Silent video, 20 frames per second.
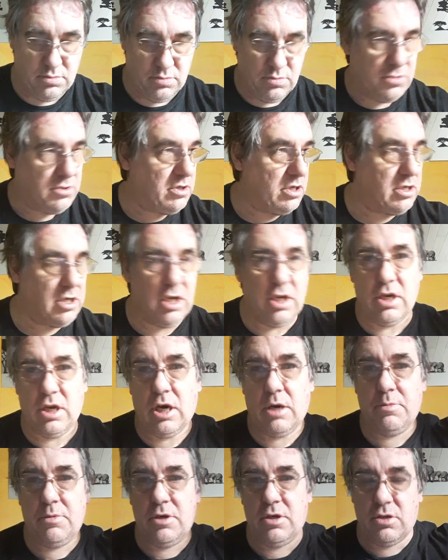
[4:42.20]
Dieser, Den
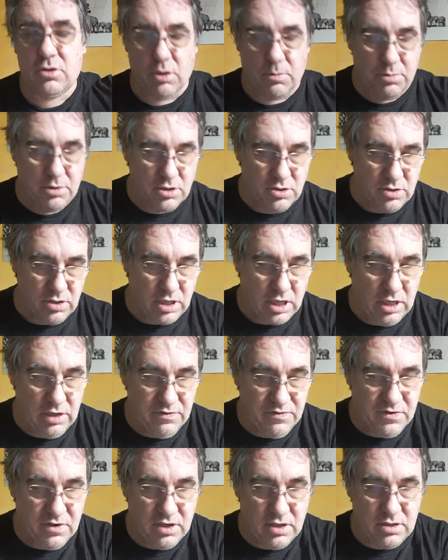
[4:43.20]
habe ich doppelt und
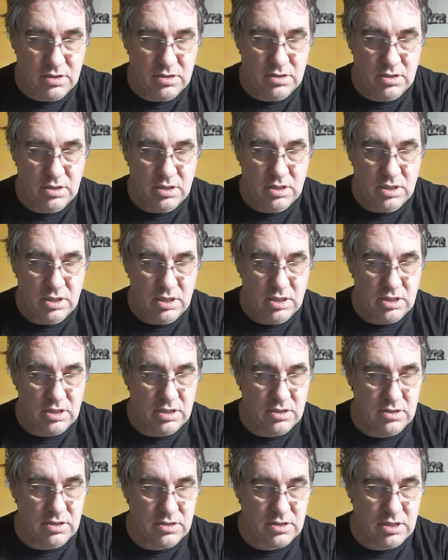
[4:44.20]
dreifach.
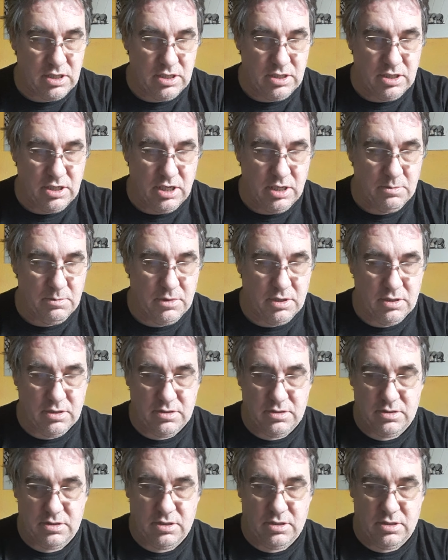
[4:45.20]
Das ist kein Thema.
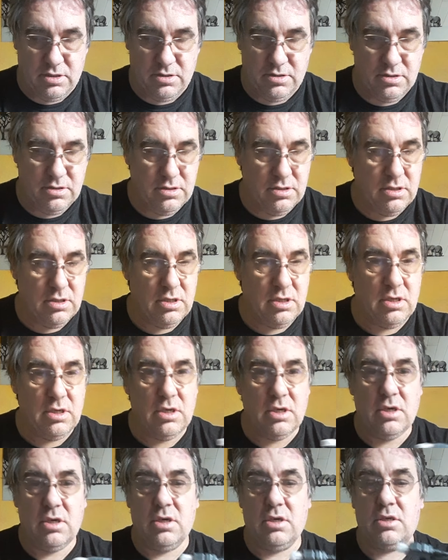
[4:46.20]
So.
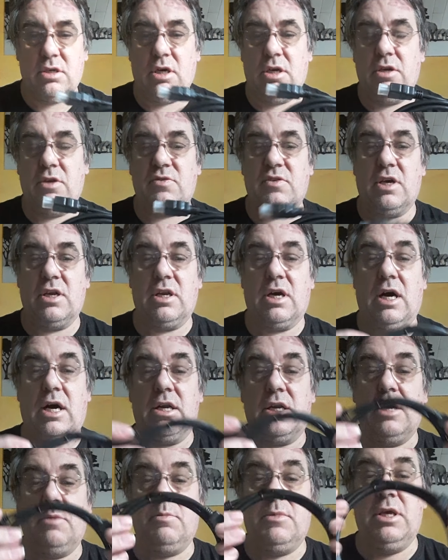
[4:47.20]
Dann ist ein
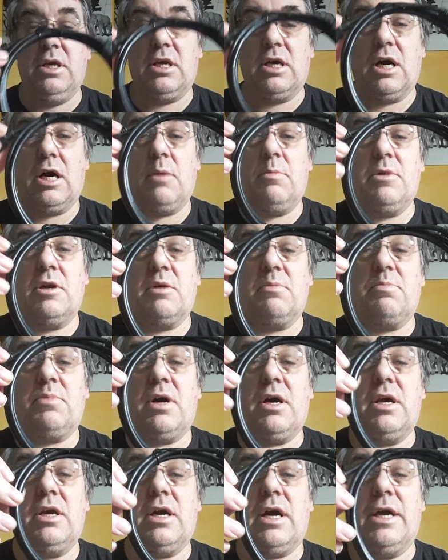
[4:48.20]
HDMI-Kabel
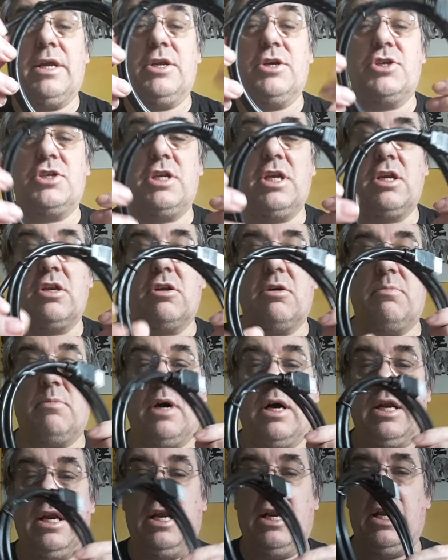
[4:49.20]
dabei, eine
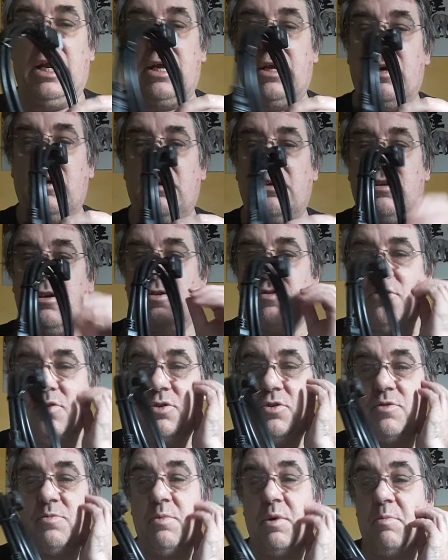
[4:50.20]
stinknormale Länge. Das
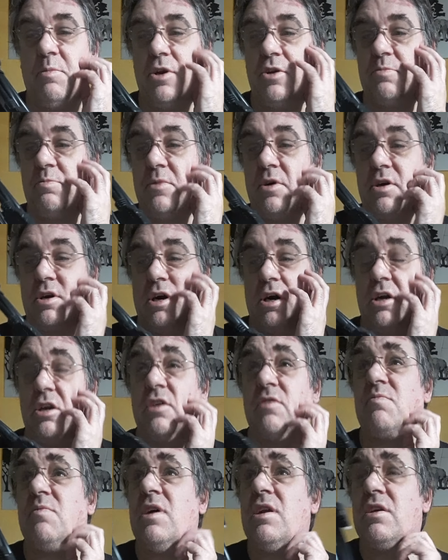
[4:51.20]
nützt mir manchmal gar
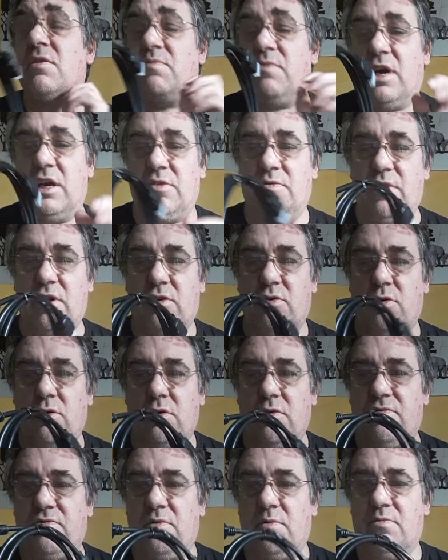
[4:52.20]
nichts, weil ich weit weg
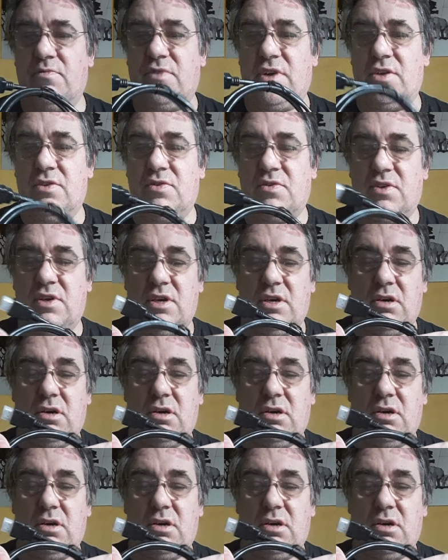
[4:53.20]
gucke vom Fernseher.